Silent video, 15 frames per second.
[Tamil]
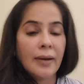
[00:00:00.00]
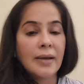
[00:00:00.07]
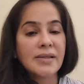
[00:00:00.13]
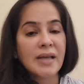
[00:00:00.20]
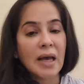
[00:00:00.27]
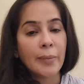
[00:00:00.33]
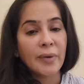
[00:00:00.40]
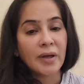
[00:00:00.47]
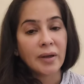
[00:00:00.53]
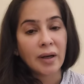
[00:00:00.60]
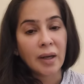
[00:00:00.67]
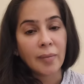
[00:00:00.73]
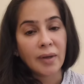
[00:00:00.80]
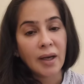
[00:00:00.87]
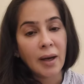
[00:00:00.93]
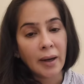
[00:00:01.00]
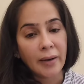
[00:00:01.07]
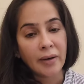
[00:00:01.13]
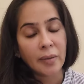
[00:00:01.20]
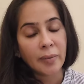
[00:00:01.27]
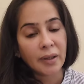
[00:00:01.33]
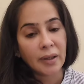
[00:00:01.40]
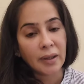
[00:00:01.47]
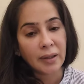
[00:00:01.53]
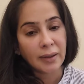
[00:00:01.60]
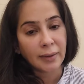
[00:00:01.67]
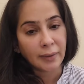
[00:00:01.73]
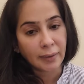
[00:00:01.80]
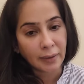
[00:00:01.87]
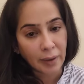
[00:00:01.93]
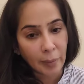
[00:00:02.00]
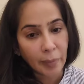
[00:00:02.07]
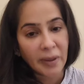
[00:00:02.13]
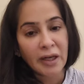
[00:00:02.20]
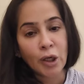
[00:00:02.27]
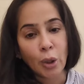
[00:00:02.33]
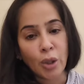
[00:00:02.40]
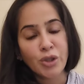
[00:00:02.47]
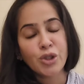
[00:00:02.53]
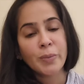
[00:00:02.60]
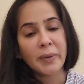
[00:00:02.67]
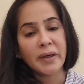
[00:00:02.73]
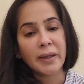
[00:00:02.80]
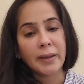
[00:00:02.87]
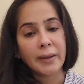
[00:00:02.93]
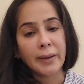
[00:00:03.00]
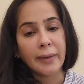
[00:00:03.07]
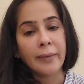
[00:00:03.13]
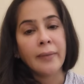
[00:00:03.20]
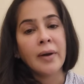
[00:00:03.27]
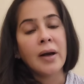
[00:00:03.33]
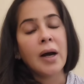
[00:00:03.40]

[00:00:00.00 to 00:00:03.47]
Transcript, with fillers: நான் சைபர் கிரைமில் ஹைதராபாத்தில் கம்ப்ளைண்ட் லான்ச் பண்ணியிருக்கேன்